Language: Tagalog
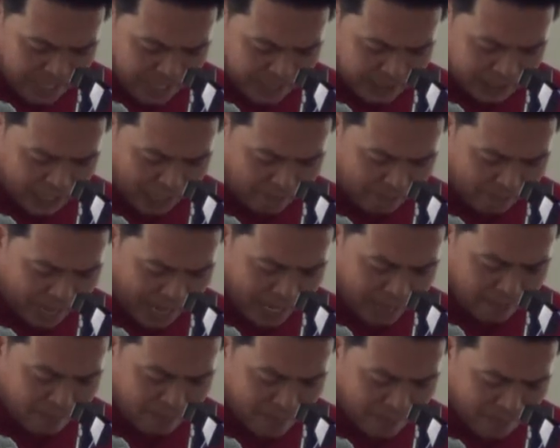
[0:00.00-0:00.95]
Sa
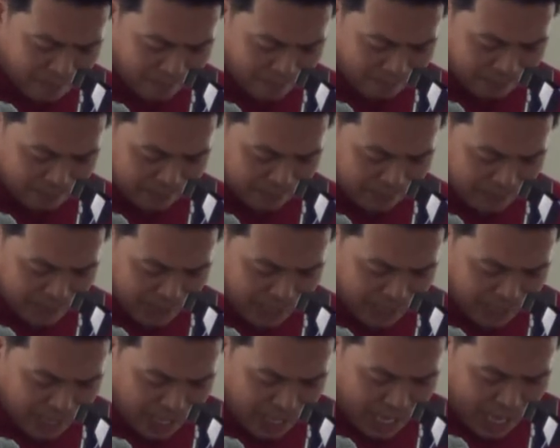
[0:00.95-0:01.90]
5.
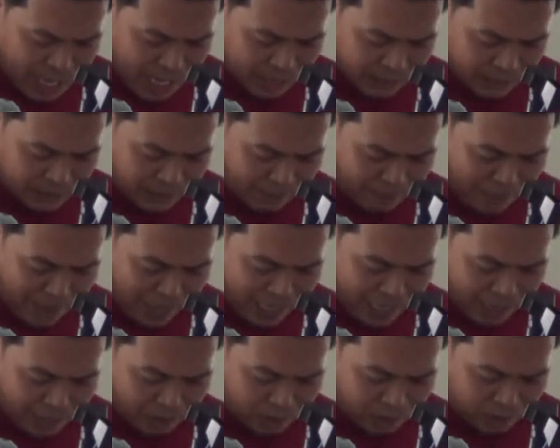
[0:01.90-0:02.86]

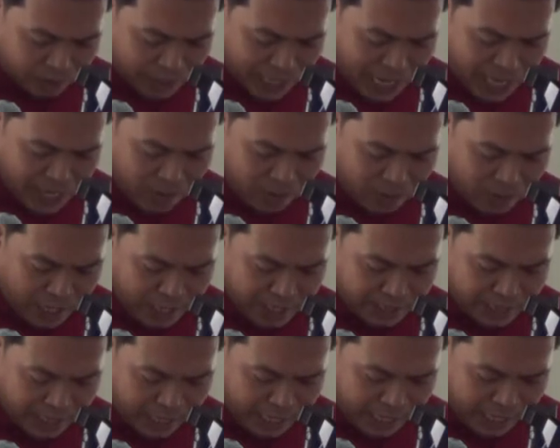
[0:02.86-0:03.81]
Sapagkat kung tayo ay
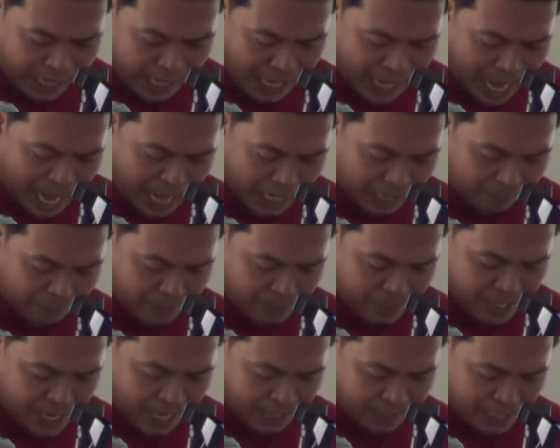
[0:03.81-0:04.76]
naging kalakip
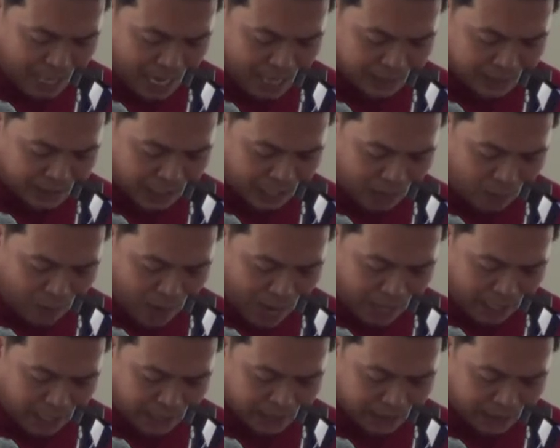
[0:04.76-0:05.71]
niya dahil sa
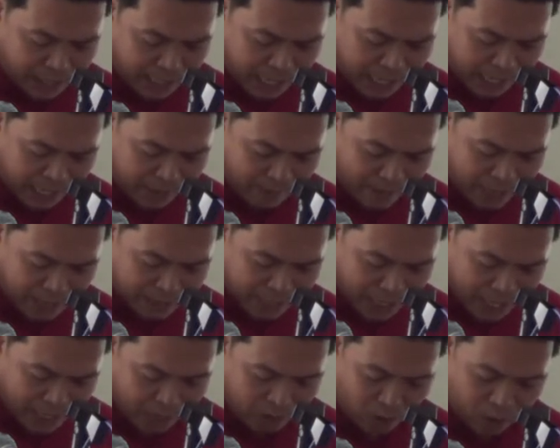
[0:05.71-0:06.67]
kawangisan ng
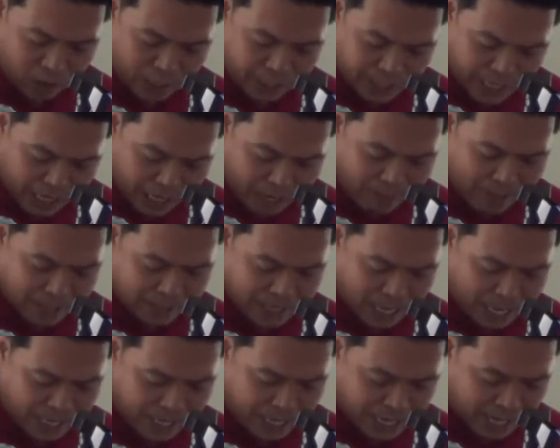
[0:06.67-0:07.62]
kamatayan o kanyang
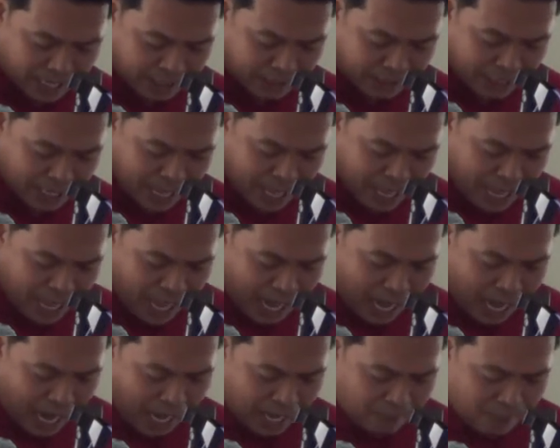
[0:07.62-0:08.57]
kamatayan,
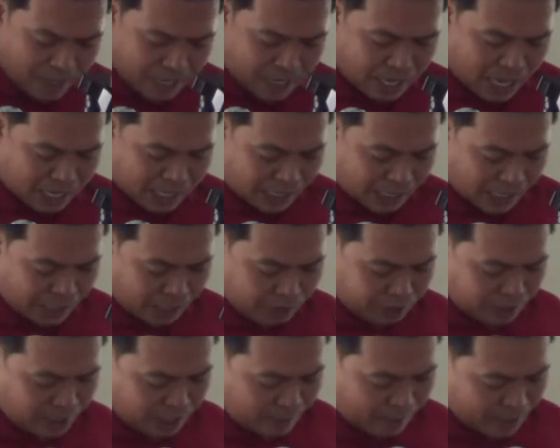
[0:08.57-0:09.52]
ay
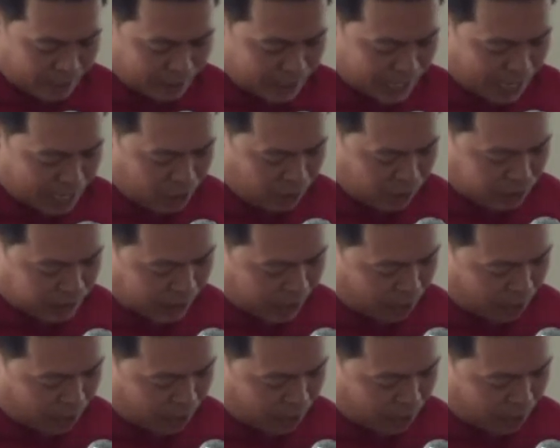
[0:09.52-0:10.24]
magkakagayon din naman tayo sa